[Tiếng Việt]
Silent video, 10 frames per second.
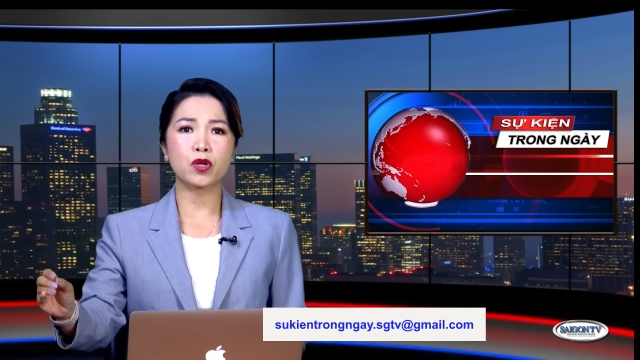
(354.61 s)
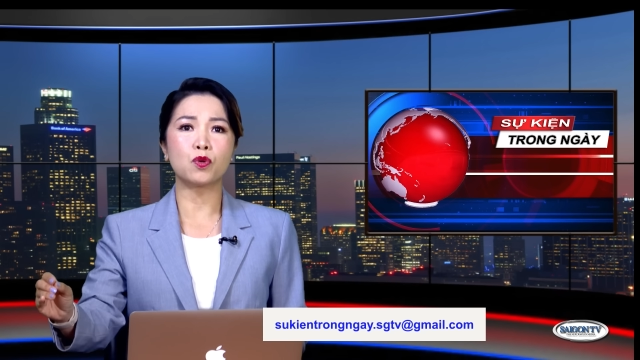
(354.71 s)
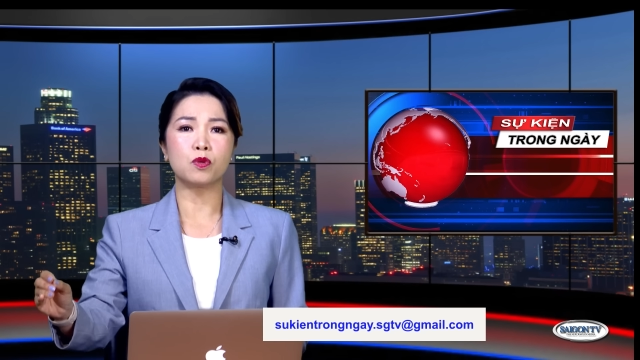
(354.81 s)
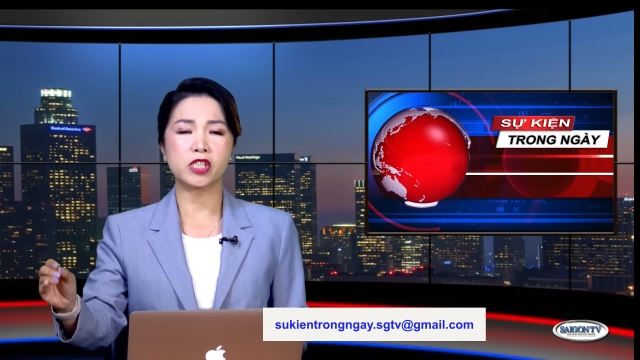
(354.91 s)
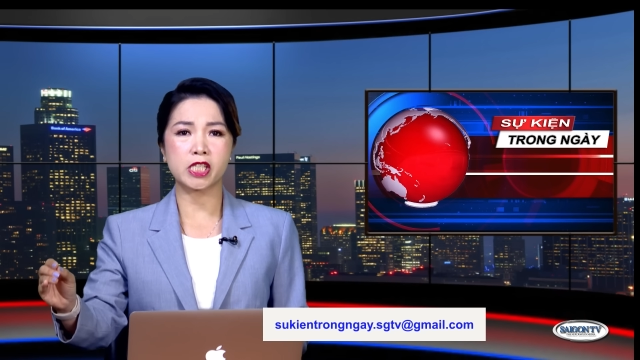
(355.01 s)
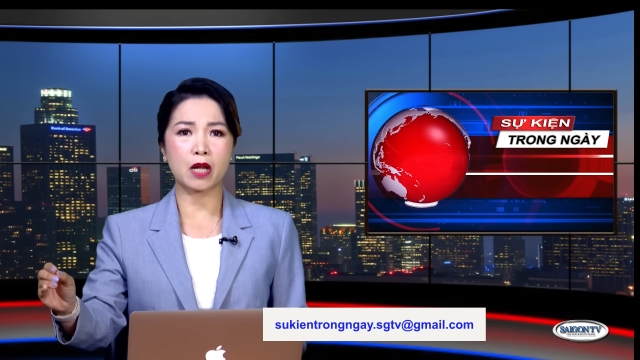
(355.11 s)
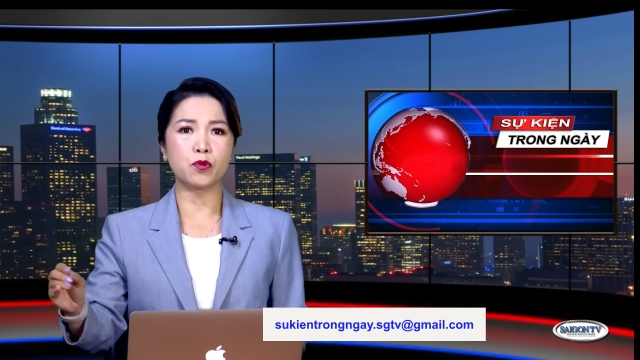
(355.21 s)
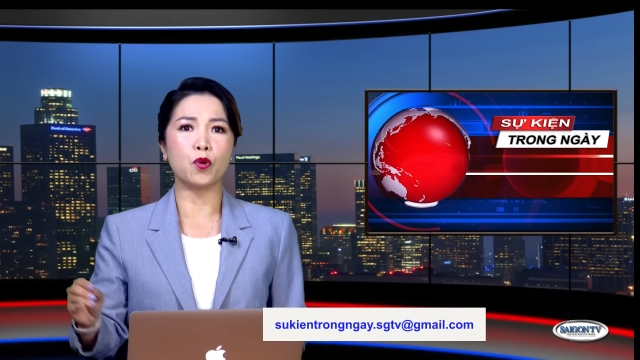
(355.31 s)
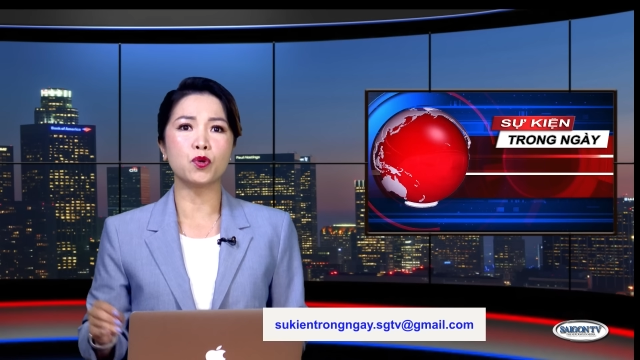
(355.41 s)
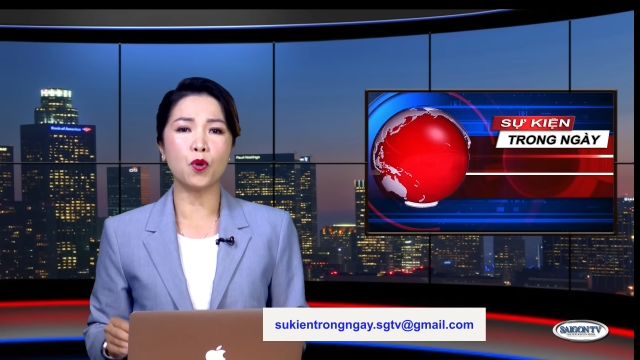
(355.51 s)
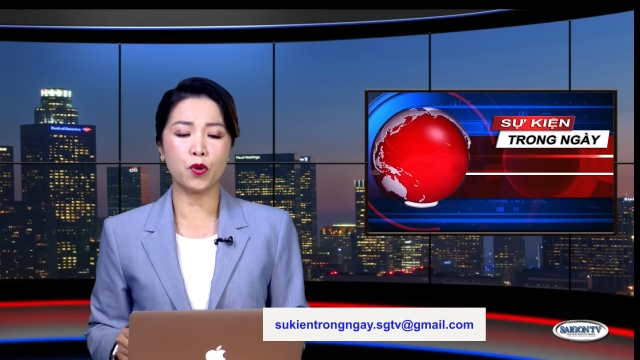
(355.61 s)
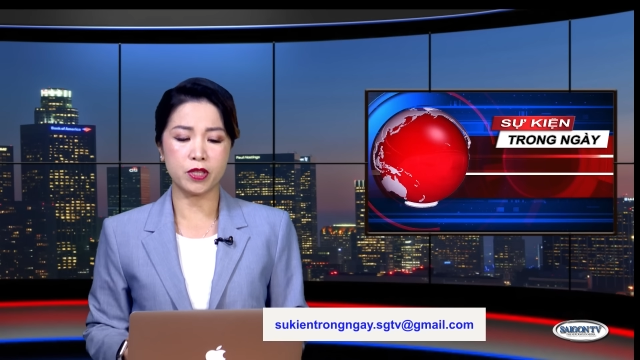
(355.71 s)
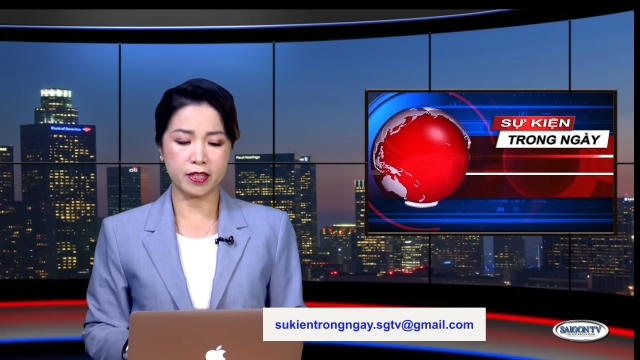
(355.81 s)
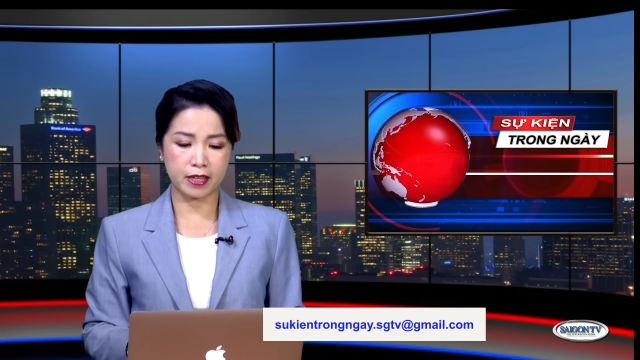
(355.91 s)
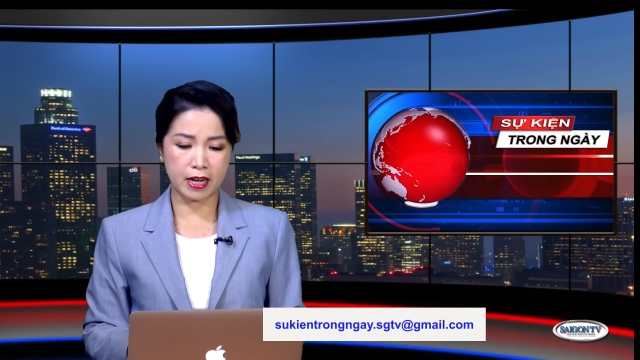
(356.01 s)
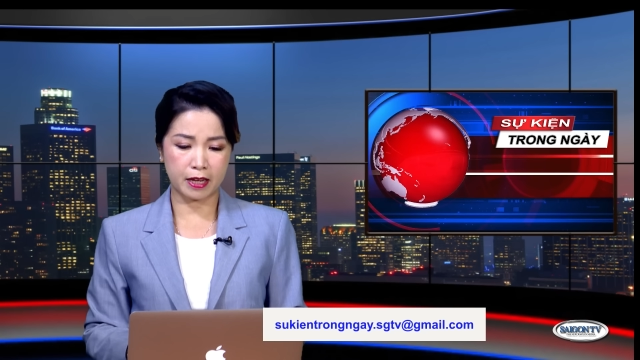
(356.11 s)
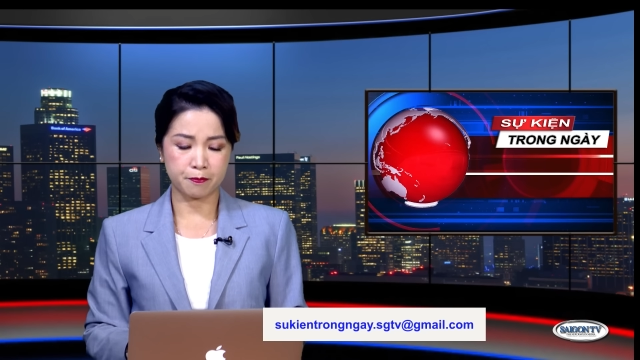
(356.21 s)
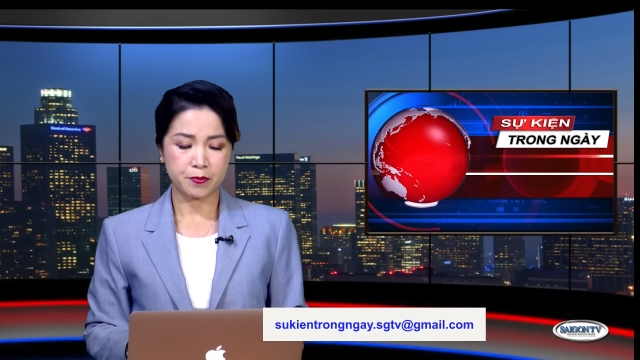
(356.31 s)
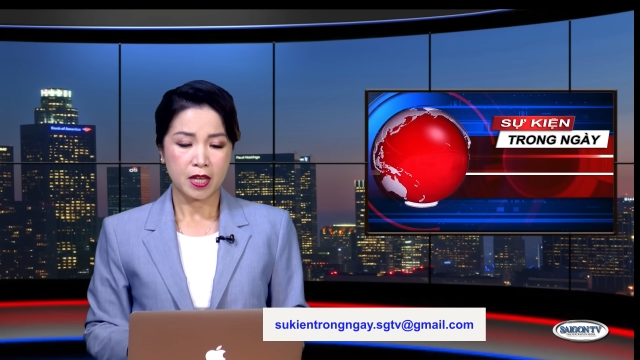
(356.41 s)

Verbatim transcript: cái cuộc sao đổi ngôi như thế này.